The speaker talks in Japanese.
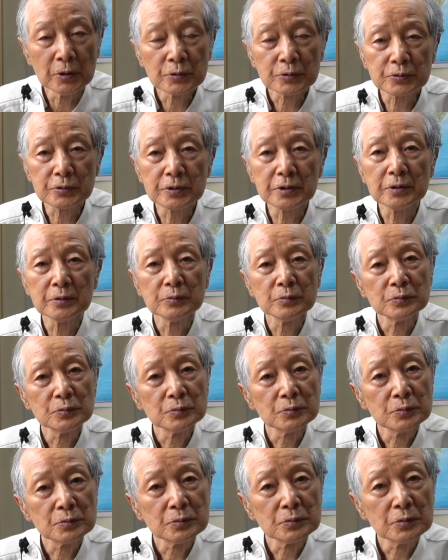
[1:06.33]
それで
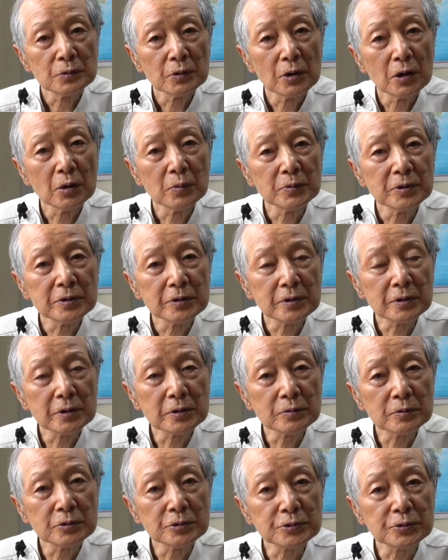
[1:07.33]
アメリカ
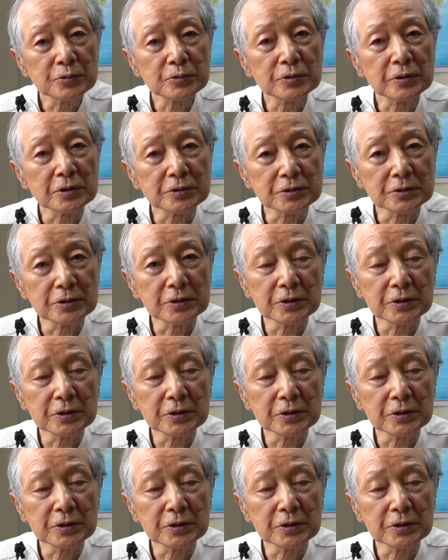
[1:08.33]
の人たち、